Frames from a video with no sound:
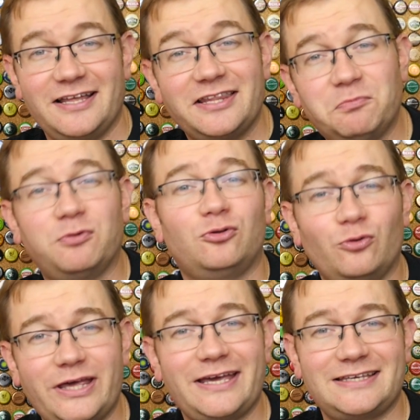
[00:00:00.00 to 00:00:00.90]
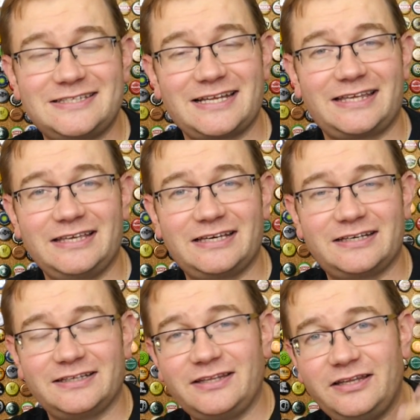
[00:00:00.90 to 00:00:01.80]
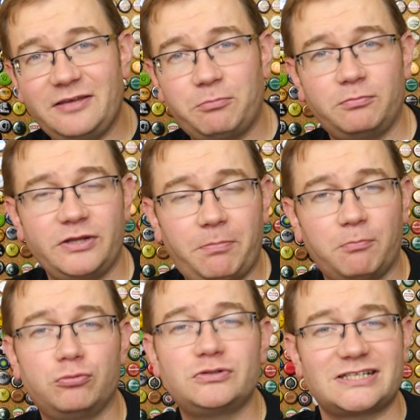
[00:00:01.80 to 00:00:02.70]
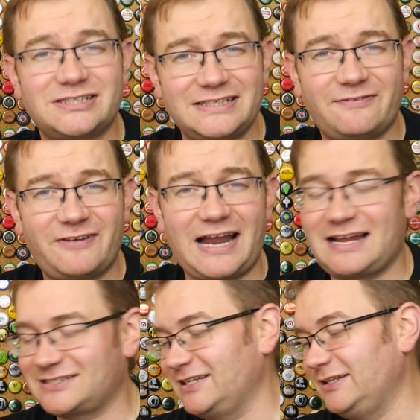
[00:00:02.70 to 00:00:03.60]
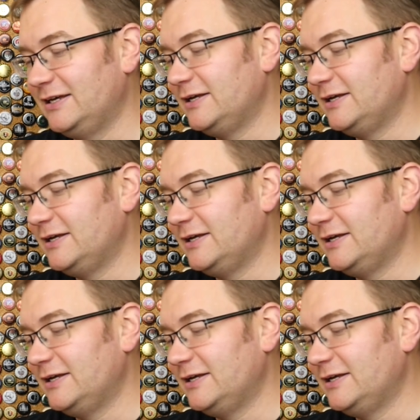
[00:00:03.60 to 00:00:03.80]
Nie buduje jakichś takich, nie, nie pobudza żadnych wrażeń.